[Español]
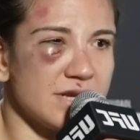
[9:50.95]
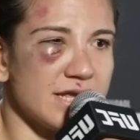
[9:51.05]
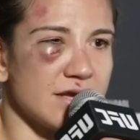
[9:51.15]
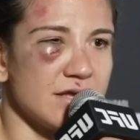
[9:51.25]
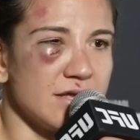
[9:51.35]

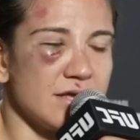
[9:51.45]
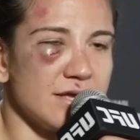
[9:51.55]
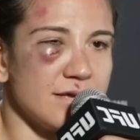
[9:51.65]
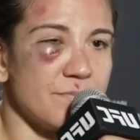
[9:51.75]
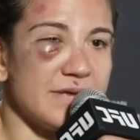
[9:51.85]
que no
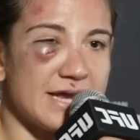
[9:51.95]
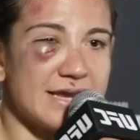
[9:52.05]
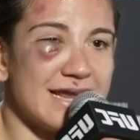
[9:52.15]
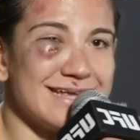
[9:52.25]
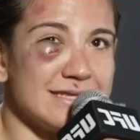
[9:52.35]
le he
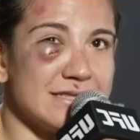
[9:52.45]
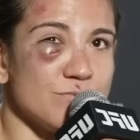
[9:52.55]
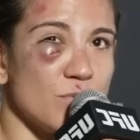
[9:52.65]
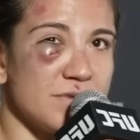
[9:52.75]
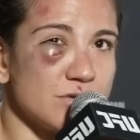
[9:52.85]
ganado a
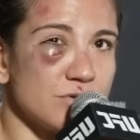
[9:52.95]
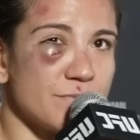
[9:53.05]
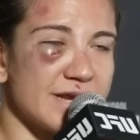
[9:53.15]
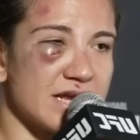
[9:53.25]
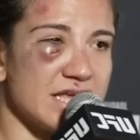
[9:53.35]
nadie
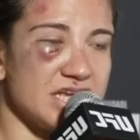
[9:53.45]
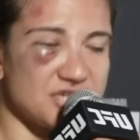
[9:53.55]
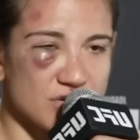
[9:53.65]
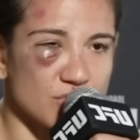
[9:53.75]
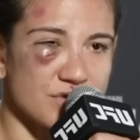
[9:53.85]
y que me
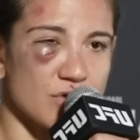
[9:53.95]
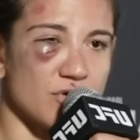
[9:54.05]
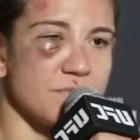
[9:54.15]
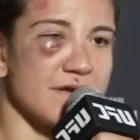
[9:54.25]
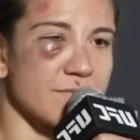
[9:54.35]
iban
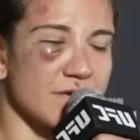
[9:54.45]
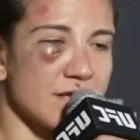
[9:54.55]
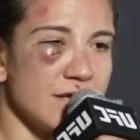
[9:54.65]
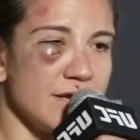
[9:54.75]
a ganar.